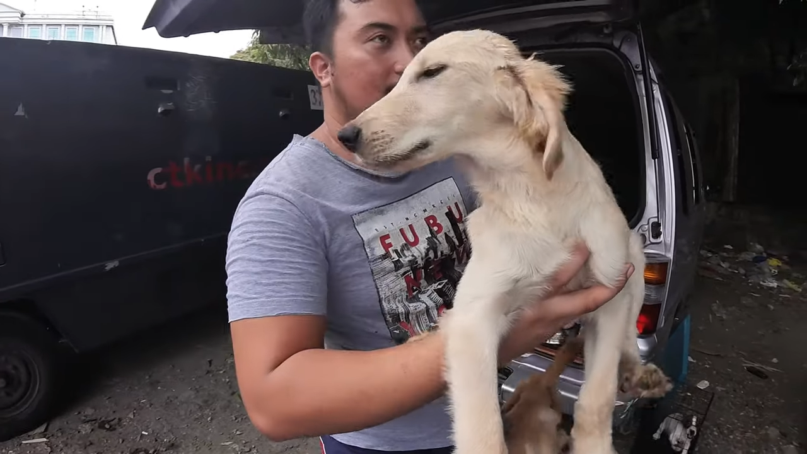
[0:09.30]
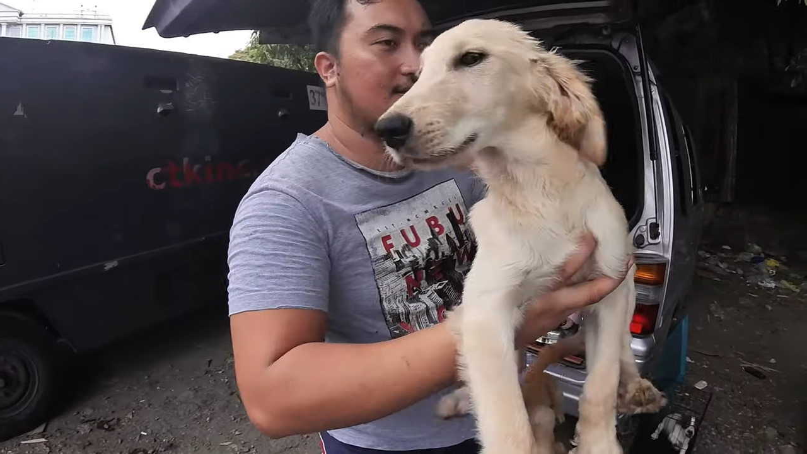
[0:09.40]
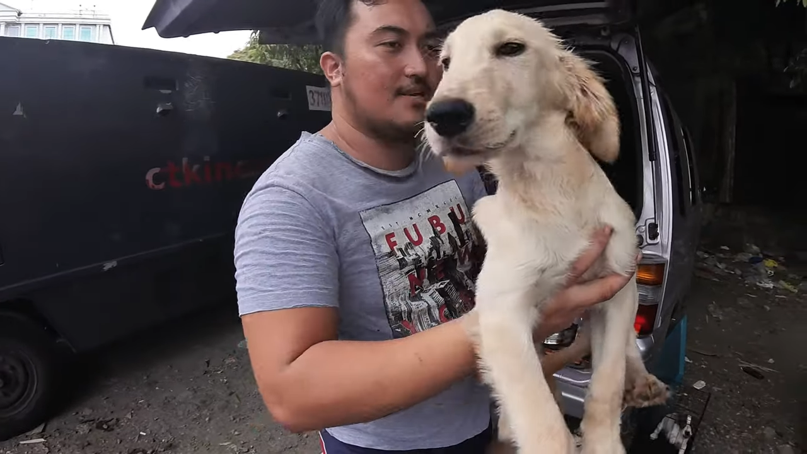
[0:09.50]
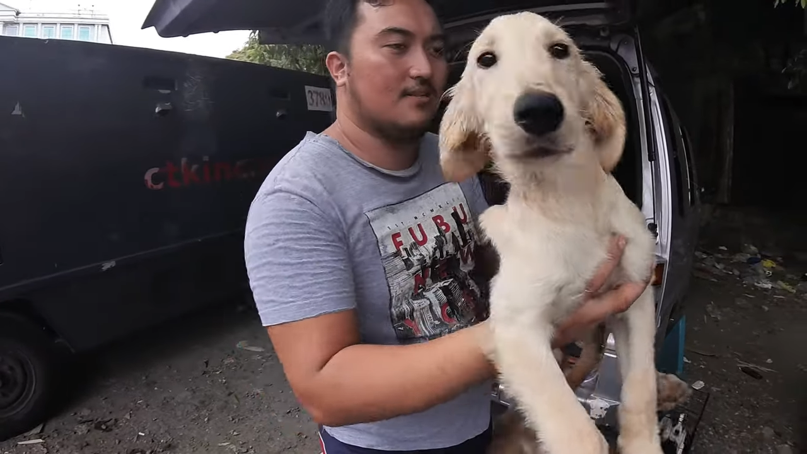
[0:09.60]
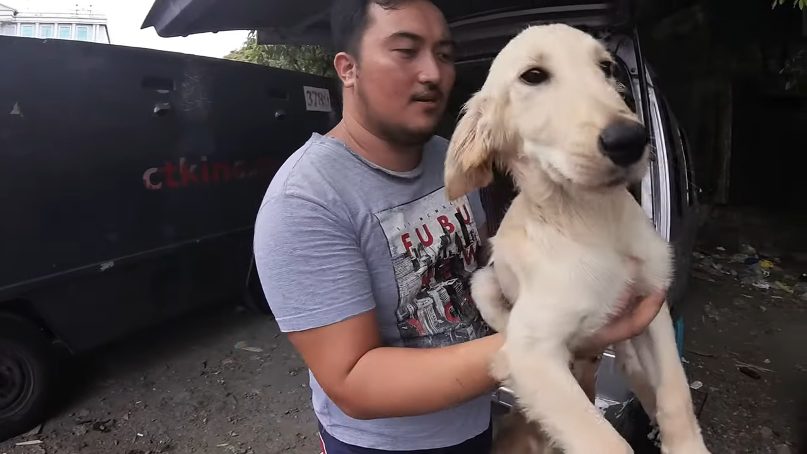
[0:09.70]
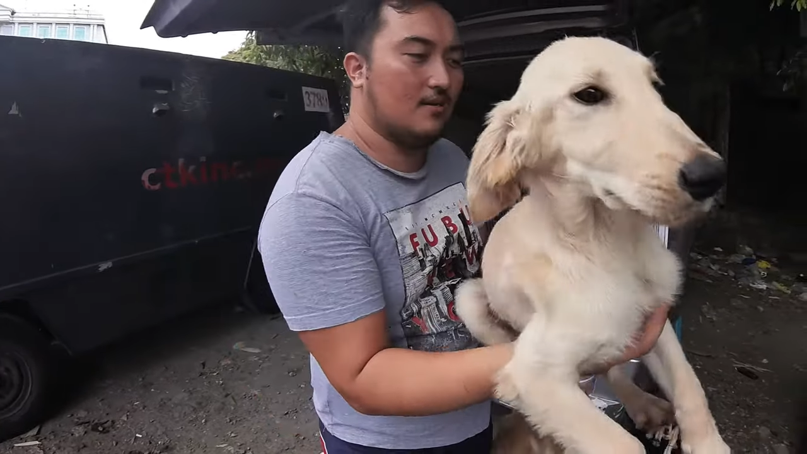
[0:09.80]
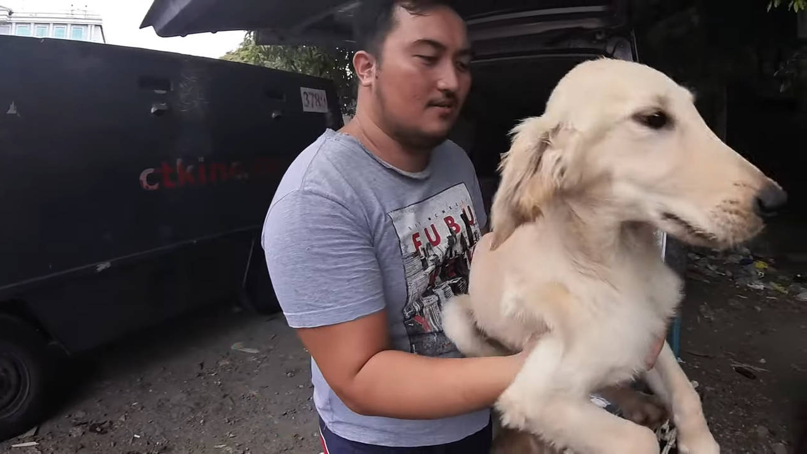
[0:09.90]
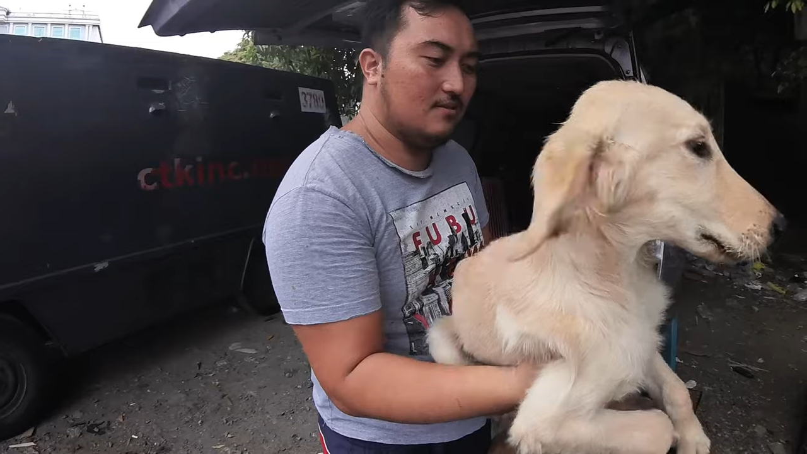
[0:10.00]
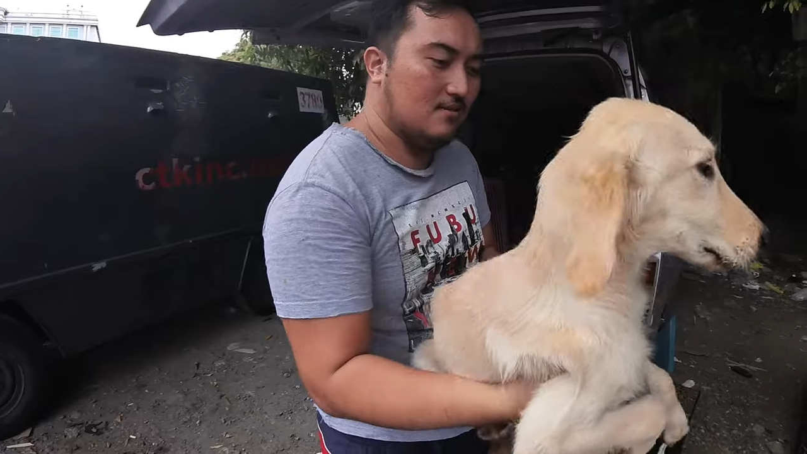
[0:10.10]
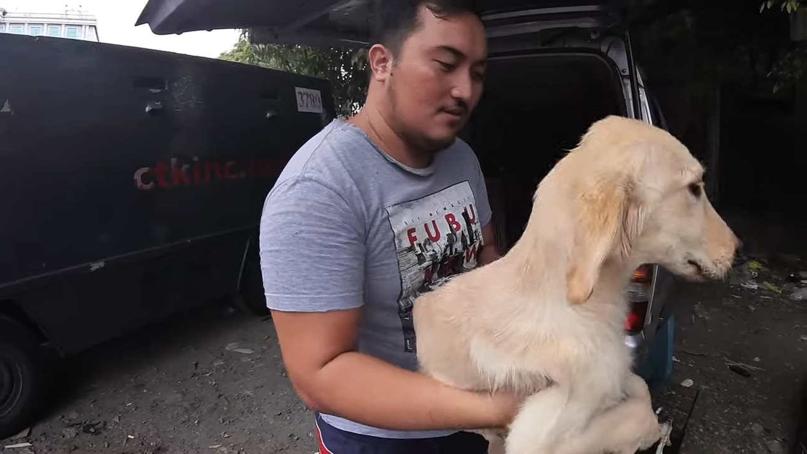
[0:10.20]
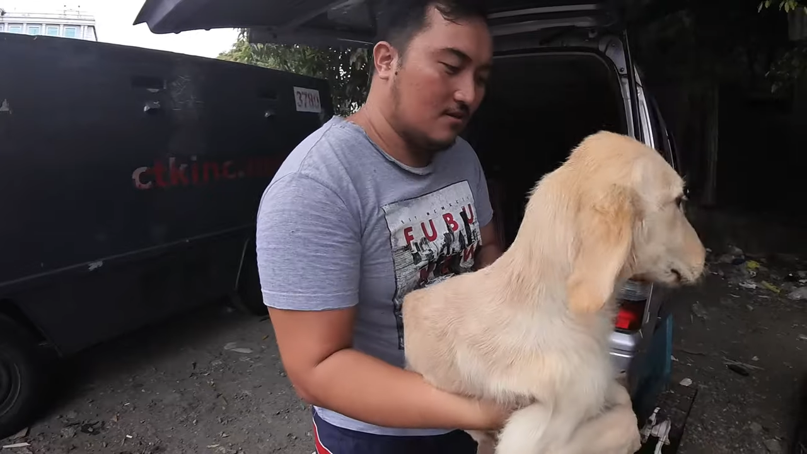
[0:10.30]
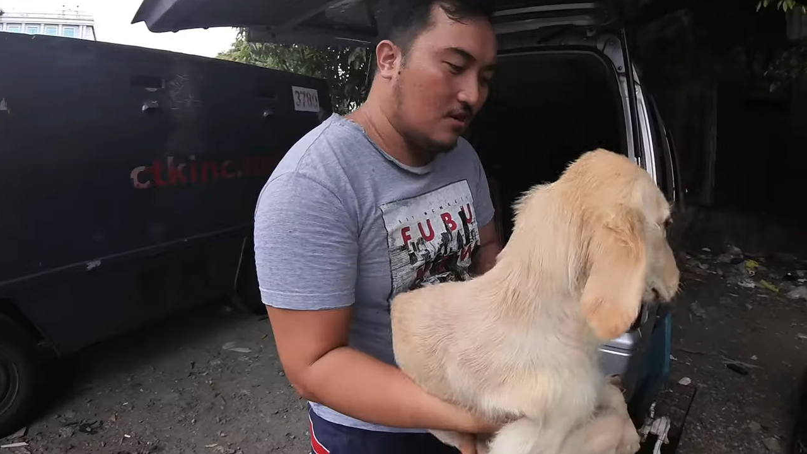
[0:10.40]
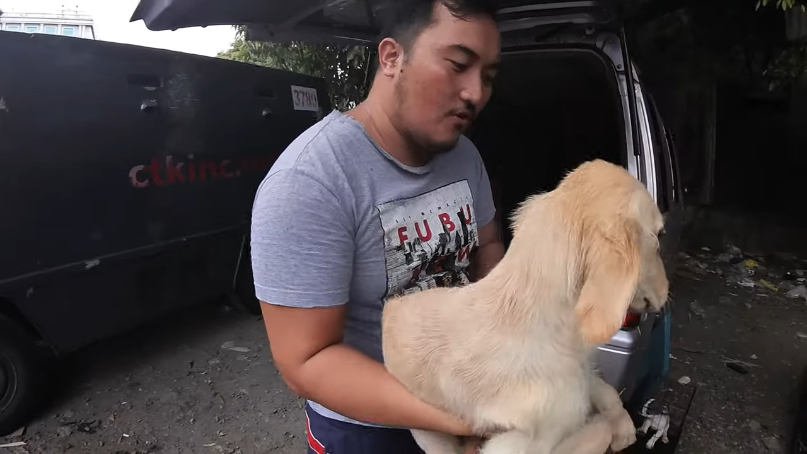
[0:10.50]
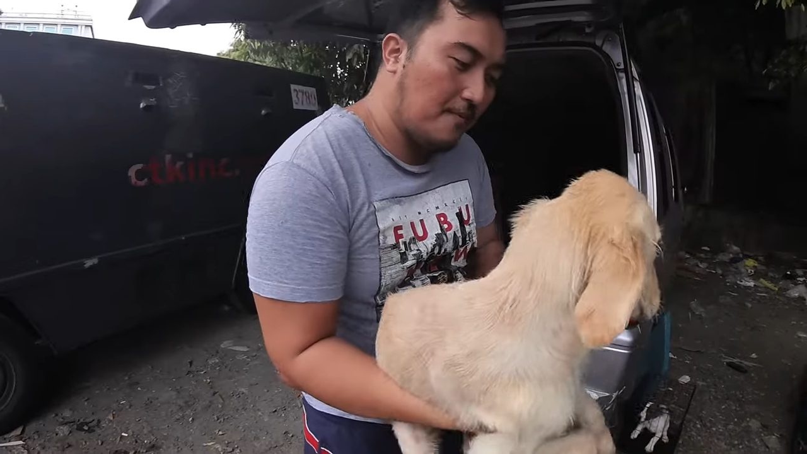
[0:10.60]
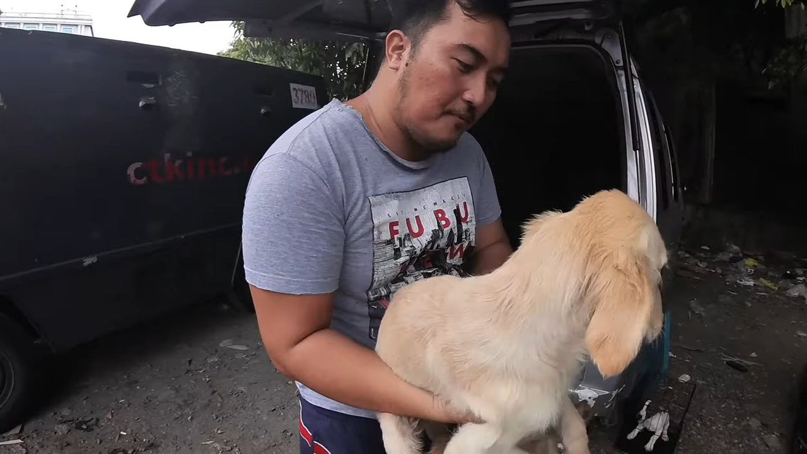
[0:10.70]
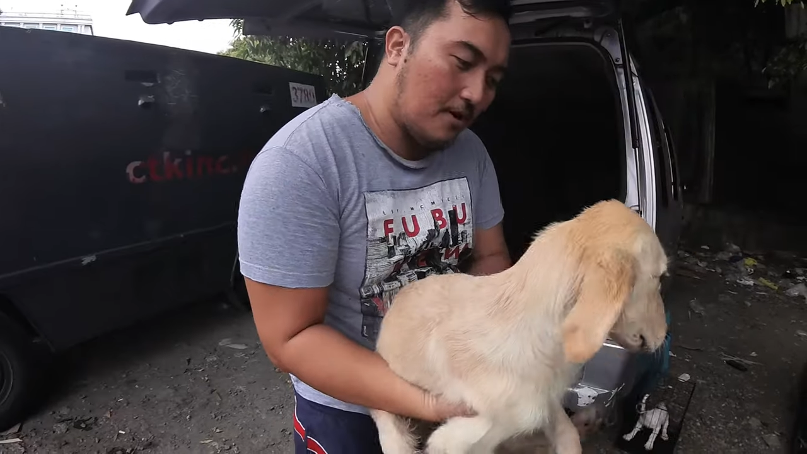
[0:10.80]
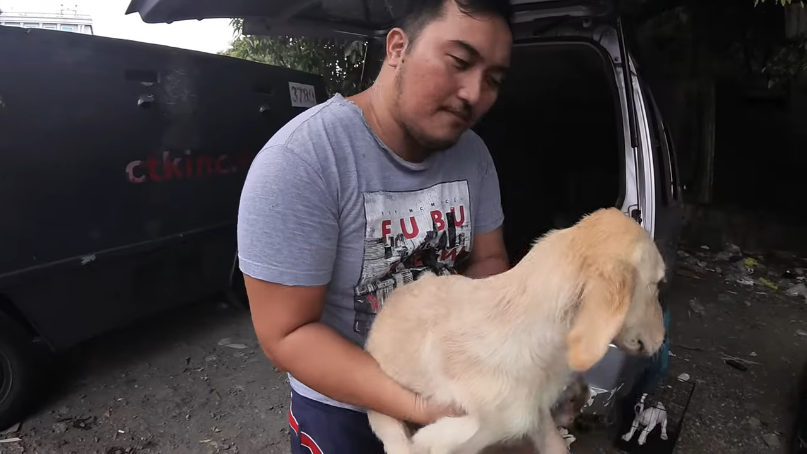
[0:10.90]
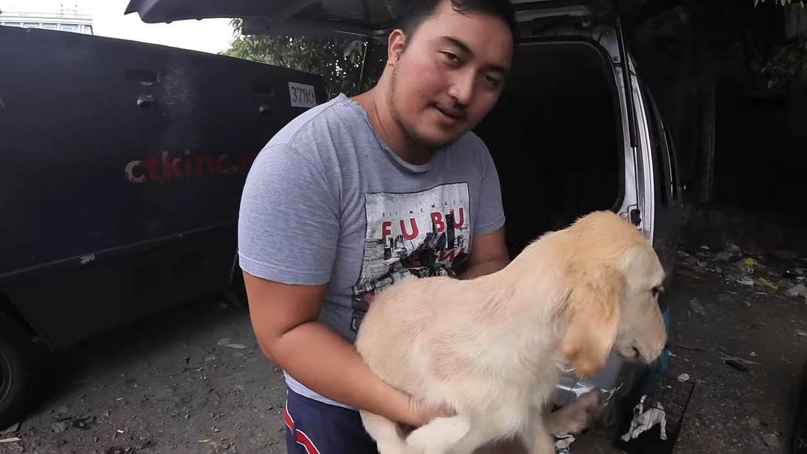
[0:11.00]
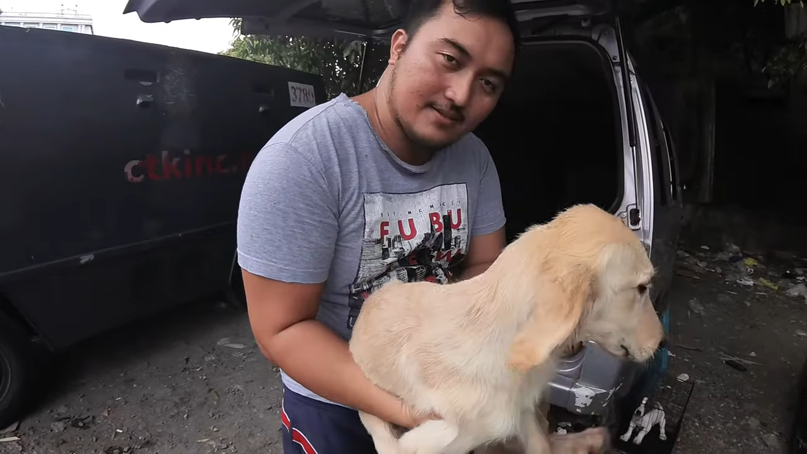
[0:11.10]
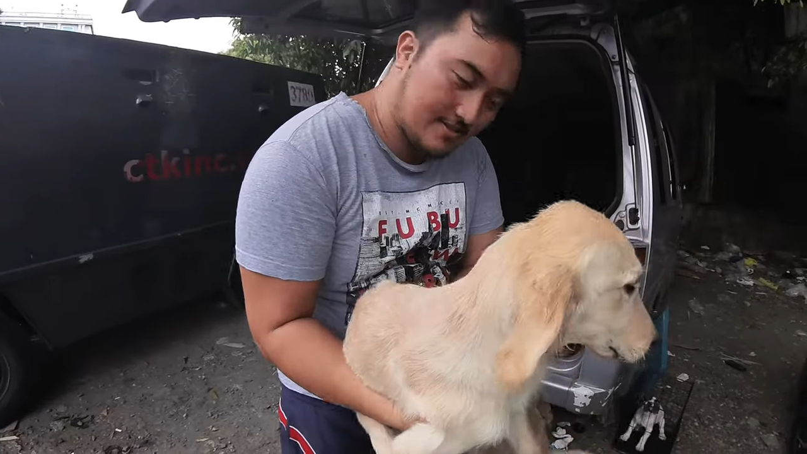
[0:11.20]
vaccine na to. Going
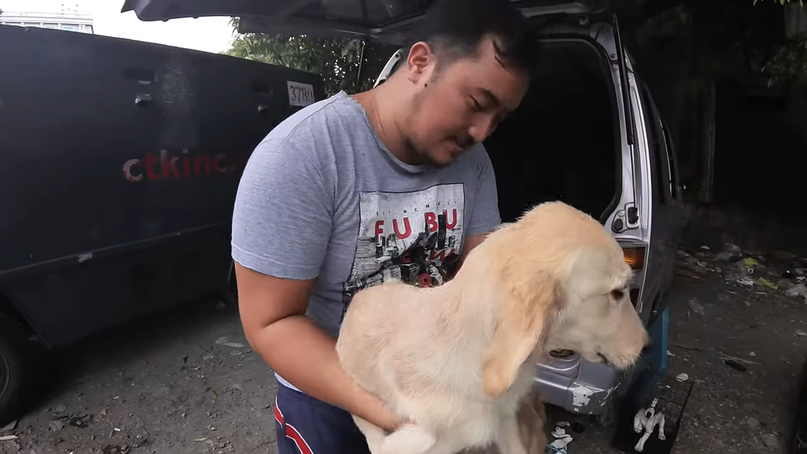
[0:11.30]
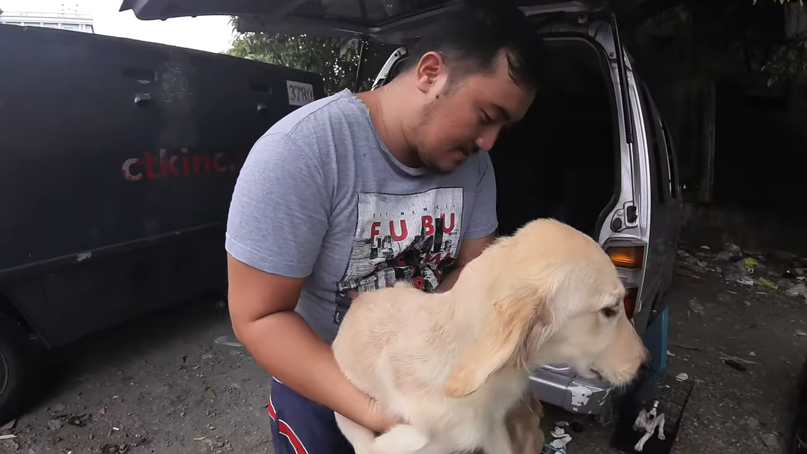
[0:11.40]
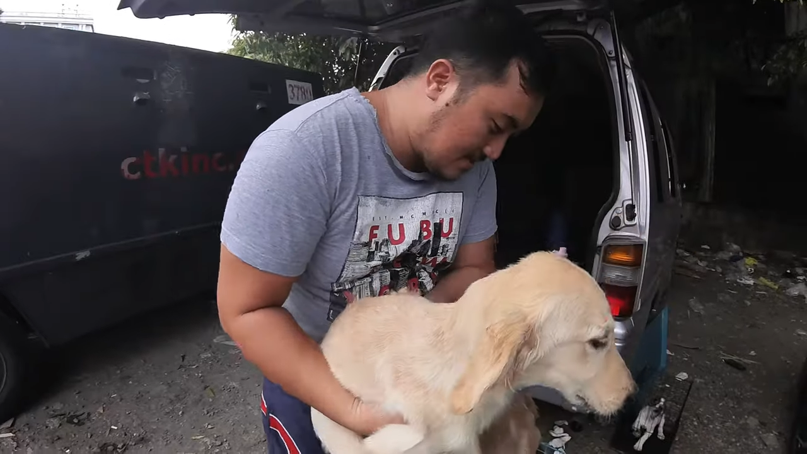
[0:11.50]
4 months.